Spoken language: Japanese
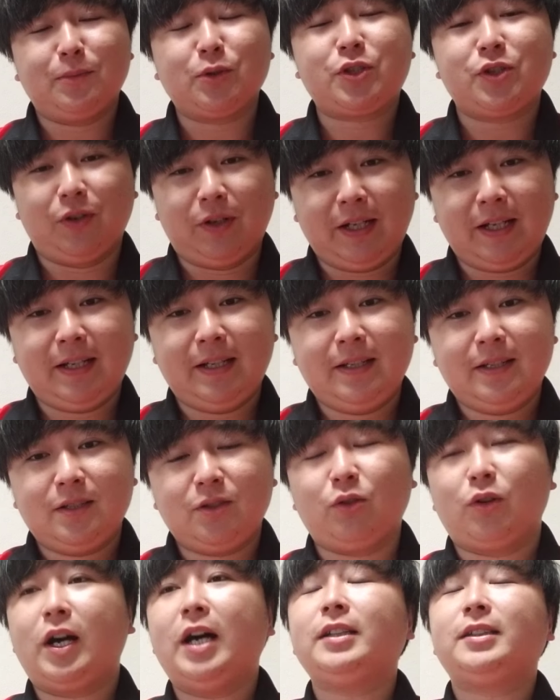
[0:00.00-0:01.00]
もちろんね。
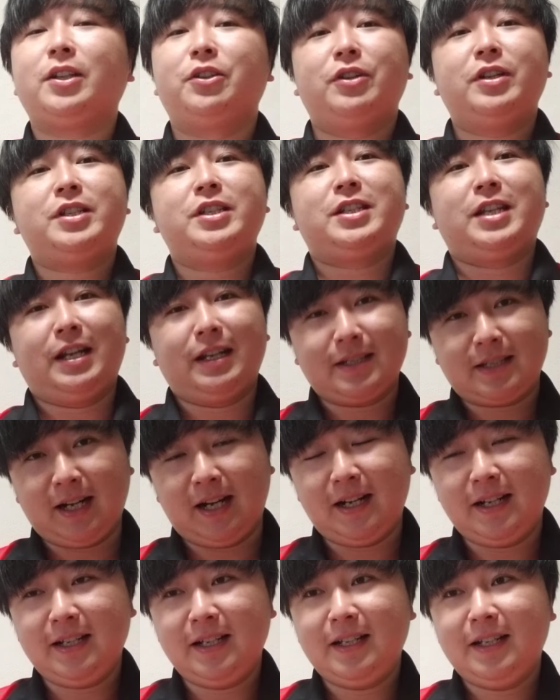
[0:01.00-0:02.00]
そう、勝ったら嬉しいじゃないですか。